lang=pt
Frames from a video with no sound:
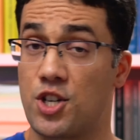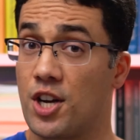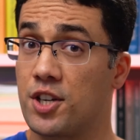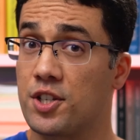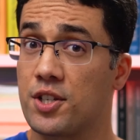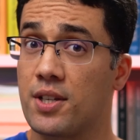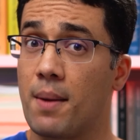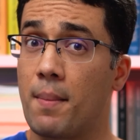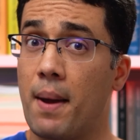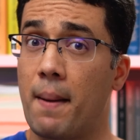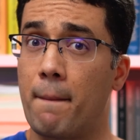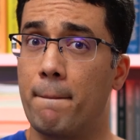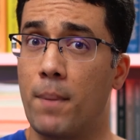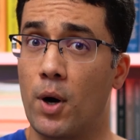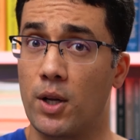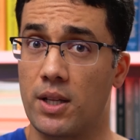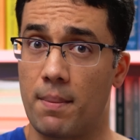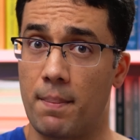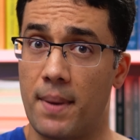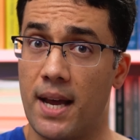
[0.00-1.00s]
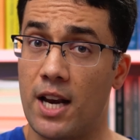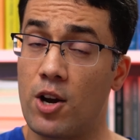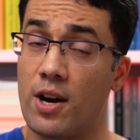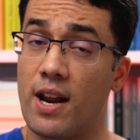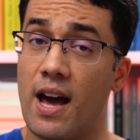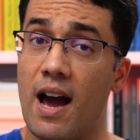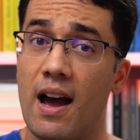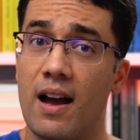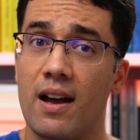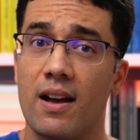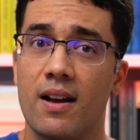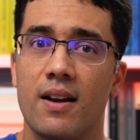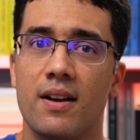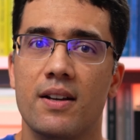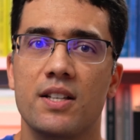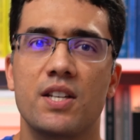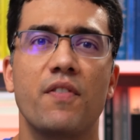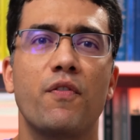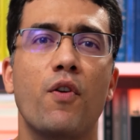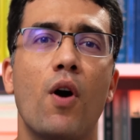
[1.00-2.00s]
chances também podem melhorar
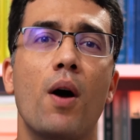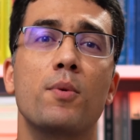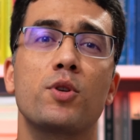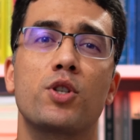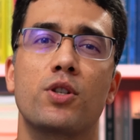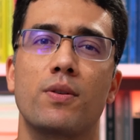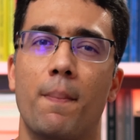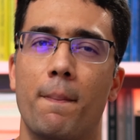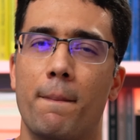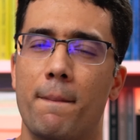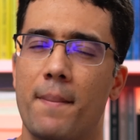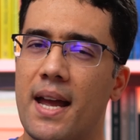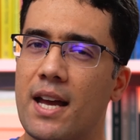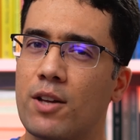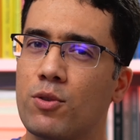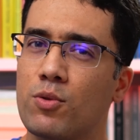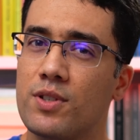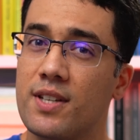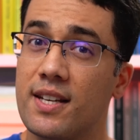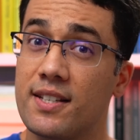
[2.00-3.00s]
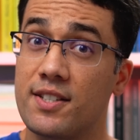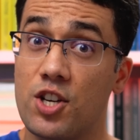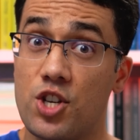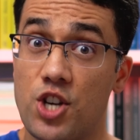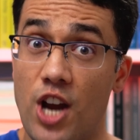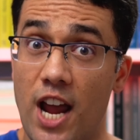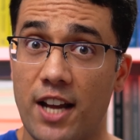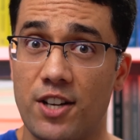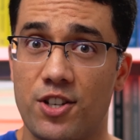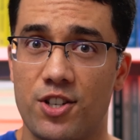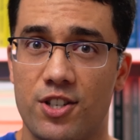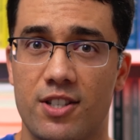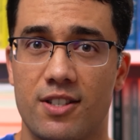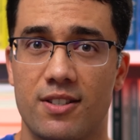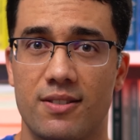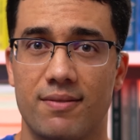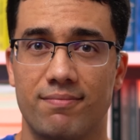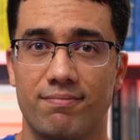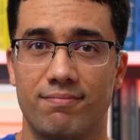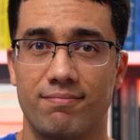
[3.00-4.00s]
se formos menos
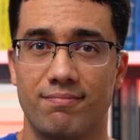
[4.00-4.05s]
exigentes.